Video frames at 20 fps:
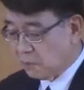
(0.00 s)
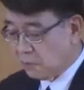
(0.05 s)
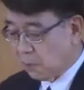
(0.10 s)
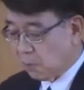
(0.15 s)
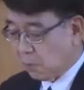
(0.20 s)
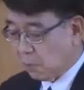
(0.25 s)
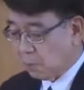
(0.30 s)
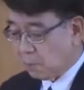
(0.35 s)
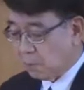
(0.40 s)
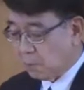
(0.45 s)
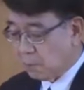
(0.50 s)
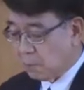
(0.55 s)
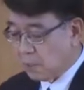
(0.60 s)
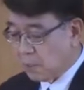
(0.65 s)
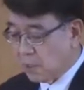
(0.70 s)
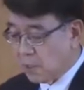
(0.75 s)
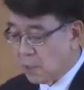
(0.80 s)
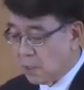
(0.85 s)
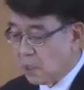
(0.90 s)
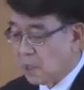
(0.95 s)
肚子
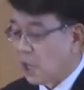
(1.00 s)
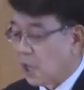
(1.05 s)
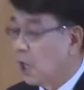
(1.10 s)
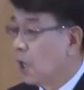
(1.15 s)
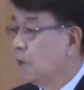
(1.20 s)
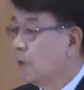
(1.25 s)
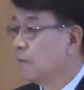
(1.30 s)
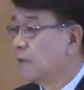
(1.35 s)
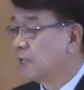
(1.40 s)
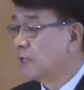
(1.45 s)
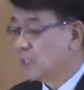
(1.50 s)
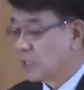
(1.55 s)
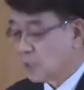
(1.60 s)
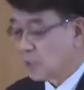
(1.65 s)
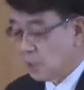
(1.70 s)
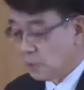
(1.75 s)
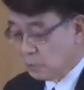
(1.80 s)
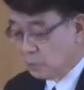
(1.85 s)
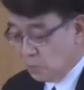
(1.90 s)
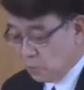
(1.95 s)
行走，
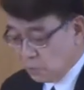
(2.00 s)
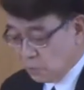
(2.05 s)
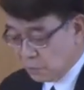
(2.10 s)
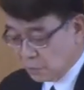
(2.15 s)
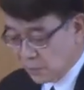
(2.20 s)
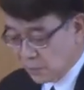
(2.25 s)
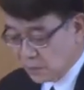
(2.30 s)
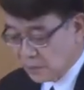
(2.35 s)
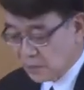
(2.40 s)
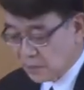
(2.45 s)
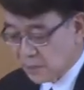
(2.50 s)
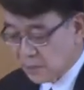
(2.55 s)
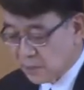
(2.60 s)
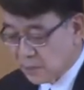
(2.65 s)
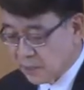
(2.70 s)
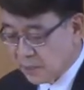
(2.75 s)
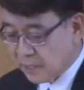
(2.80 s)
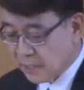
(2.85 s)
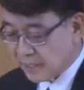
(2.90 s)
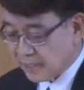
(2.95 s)
终身
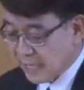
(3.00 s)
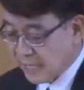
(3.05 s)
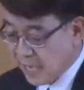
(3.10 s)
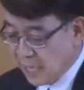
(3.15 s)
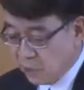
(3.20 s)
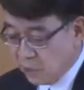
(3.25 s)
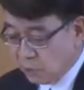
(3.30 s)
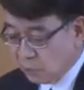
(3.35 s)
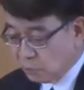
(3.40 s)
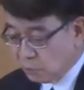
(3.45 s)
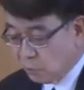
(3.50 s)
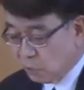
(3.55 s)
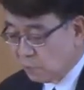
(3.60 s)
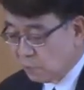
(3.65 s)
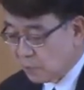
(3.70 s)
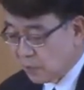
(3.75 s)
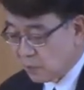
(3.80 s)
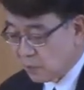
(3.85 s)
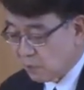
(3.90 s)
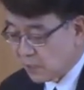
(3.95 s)
吃土，
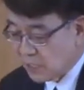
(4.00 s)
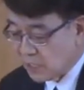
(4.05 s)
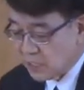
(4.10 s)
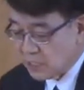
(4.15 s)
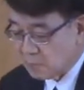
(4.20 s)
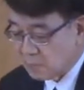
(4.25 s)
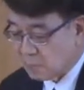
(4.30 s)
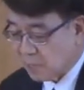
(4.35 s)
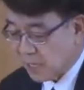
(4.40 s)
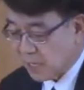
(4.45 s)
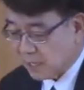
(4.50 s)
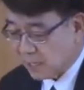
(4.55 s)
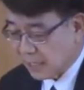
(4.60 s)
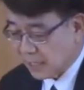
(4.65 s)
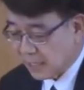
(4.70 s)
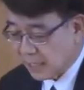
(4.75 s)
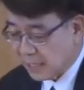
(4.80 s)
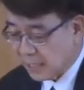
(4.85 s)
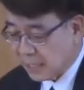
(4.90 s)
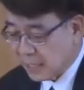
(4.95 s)
是受了
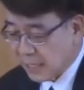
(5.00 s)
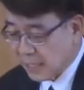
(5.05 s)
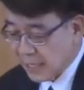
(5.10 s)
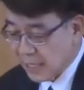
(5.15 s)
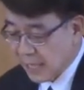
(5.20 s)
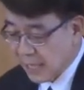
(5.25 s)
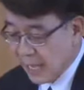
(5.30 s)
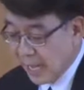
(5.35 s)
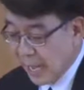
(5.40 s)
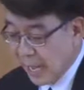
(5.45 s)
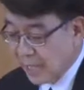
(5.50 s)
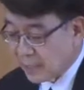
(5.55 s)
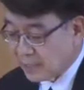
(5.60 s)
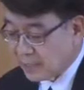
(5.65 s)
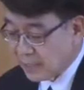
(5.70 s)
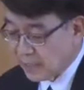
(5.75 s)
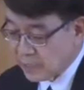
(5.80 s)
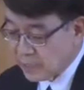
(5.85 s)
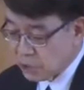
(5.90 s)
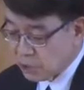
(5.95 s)
惩罚，改变
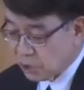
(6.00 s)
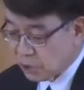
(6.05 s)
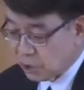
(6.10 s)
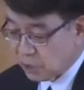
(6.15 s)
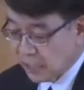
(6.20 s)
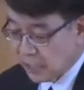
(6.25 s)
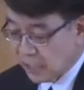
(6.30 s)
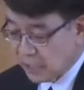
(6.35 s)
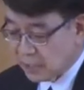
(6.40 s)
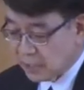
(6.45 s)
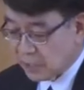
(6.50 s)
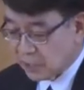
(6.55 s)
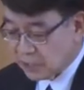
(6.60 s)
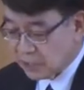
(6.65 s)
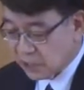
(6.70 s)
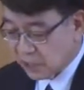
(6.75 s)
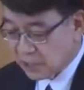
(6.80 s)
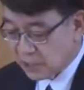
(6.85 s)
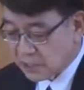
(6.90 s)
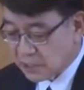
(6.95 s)
了行走的
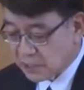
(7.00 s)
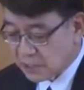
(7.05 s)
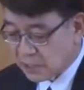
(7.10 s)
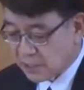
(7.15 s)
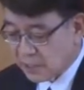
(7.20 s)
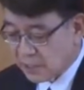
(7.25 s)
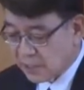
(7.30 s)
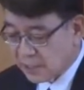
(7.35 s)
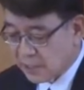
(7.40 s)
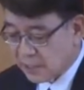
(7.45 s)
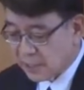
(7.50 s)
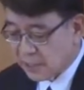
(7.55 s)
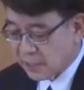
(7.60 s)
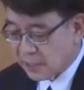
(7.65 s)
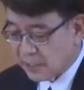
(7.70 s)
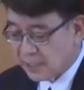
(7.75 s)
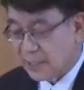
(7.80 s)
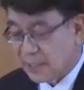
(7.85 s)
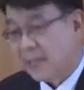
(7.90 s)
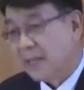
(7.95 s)
形式，用肚
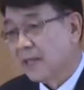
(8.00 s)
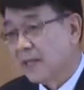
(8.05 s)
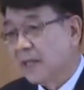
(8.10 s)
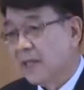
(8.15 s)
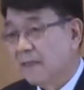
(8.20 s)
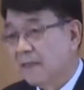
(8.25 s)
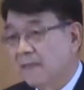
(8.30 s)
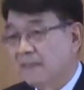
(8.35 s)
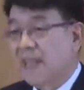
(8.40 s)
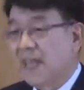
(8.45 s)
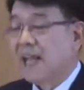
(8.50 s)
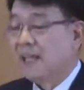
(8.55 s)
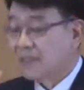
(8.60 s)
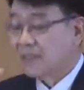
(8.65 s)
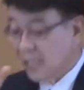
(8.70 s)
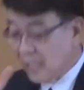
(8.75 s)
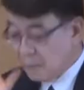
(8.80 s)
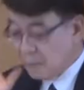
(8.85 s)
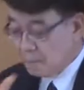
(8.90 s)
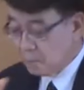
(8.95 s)
子行走，一
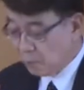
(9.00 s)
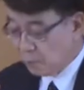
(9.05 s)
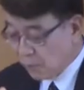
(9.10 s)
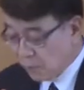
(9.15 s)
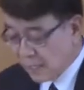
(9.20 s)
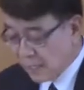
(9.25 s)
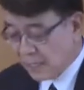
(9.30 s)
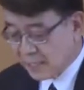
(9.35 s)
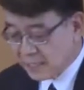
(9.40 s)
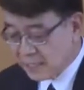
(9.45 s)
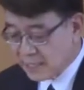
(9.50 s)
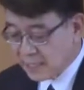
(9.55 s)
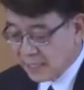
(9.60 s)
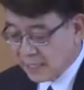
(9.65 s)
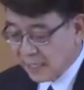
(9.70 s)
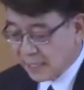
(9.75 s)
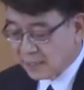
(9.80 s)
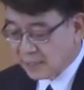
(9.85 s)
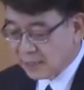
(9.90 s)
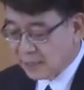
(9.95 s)
生都得
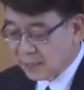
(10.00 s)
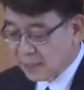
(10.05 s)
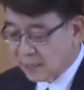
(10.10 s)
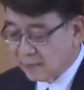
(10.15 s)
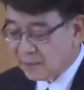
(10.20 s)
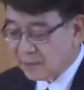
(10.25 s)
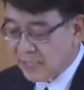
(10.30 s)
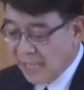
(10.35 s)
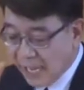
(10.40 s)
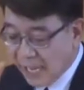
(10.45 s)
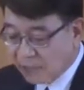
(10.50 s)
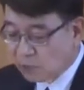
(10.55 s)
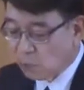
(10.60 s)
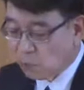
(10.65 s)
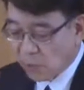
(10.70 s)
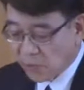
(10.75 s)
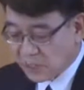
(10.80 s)
吃泥土。